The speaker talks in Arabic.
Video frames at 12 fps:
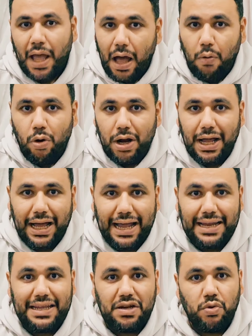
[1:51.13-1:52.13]
أولا
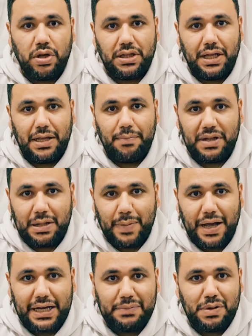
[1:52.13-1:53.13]
خليني أوضح مثل ما
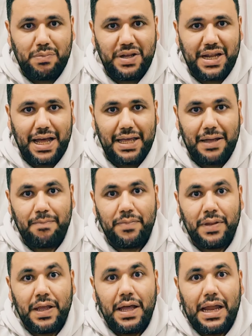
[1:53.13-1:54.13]
حكيت بالبداية
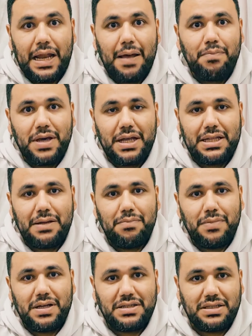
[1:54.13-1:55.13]
لم
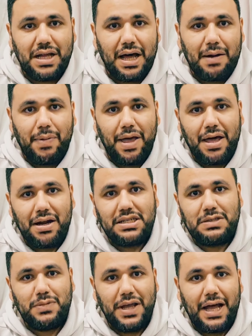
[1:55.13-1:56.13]
يتم إصدار بيان
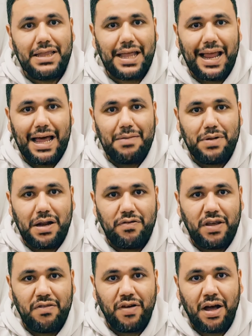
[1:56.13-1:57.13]
رسمي حتى الآن من
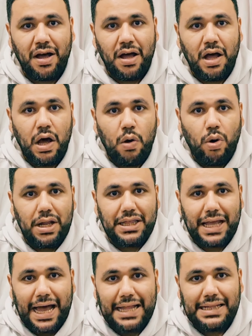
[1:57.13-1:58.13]
الفيفا
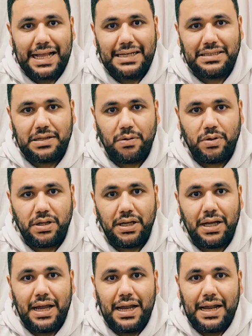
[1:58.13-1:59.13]
والاتحاد الآسيوي
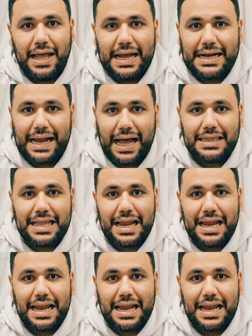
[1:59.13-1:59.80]
لهيك لحد